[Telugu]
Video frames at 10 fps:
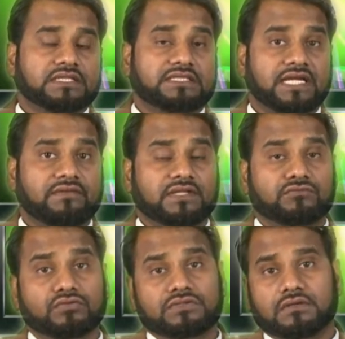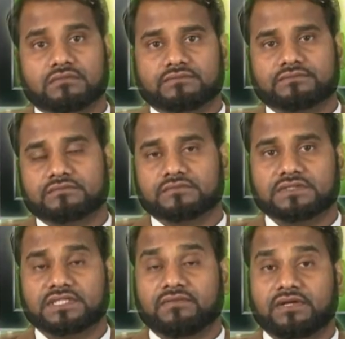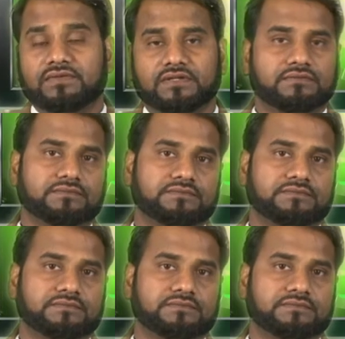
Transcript: దైవ దూతలు ఎవరు వీరు